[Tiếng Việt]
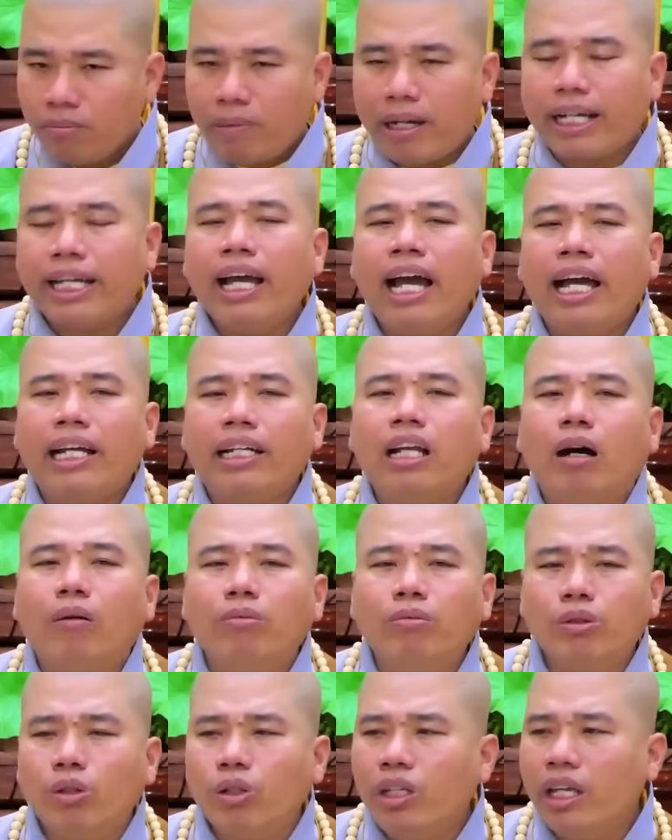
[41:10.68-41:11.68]
Mà cái hành
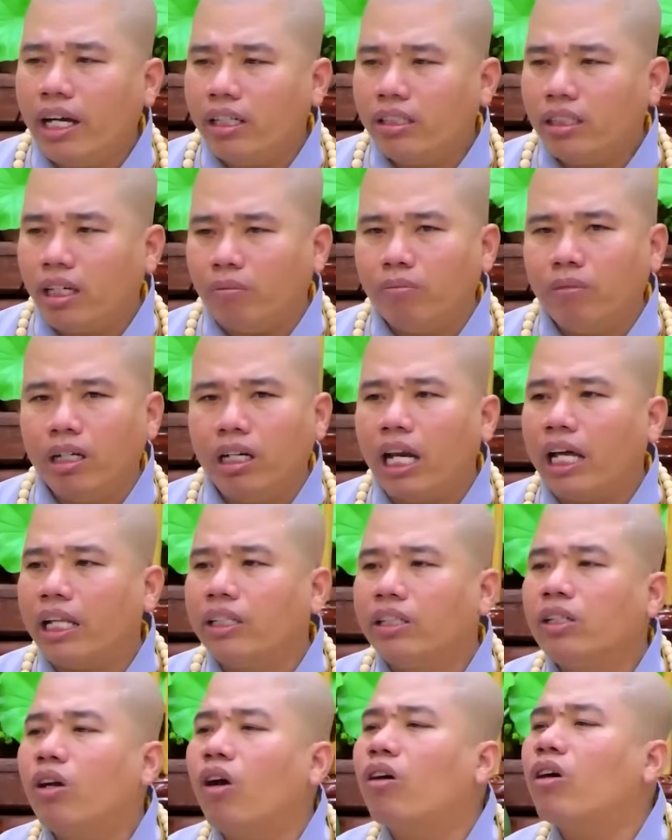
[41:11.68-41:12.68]
động của vợ chồng mình là
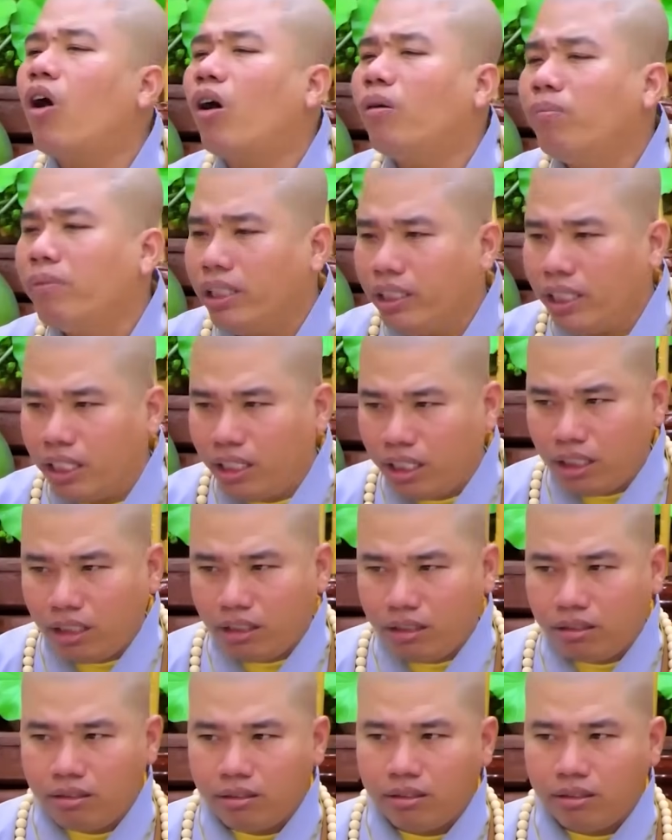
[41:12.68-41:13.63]
có con mình nhìn á.